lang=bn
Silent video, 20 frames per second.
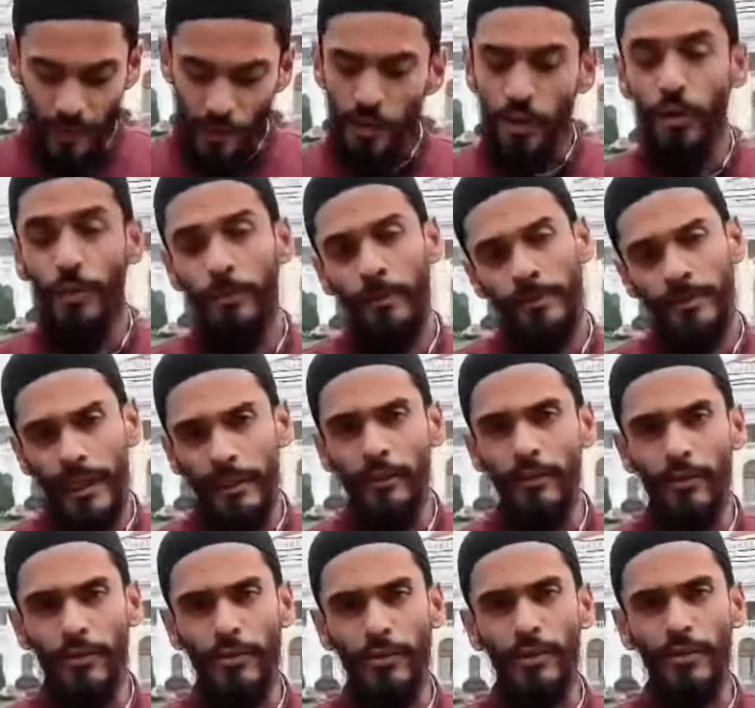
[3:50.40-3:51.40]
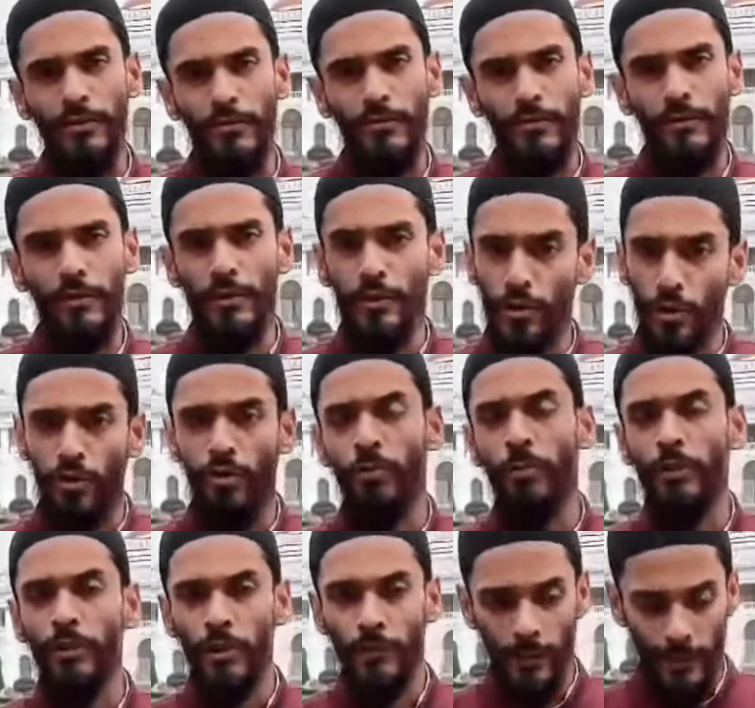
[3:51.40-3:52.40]
রাজ্য এবং জাতীয় স্তরেও
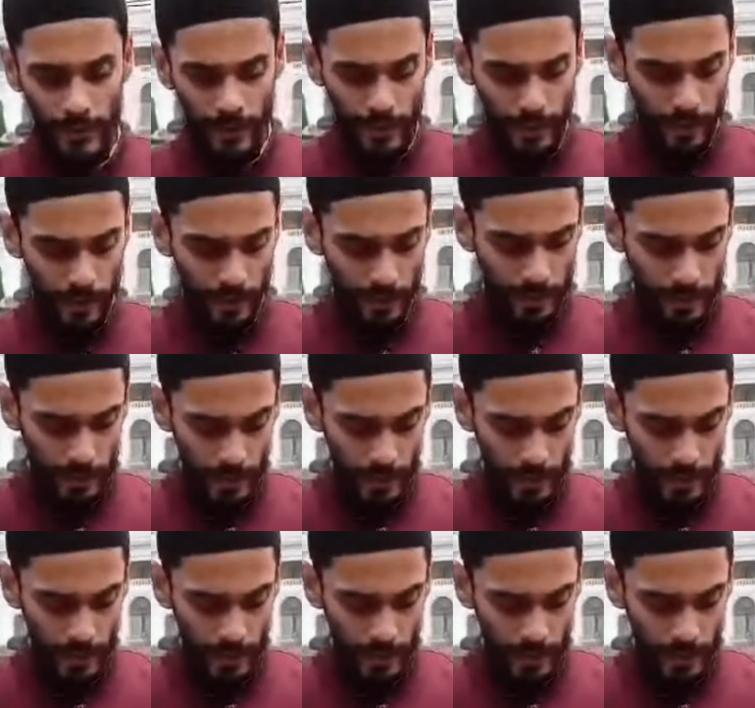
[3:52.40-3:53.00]
স্বর্ণপদক পেয়েছেন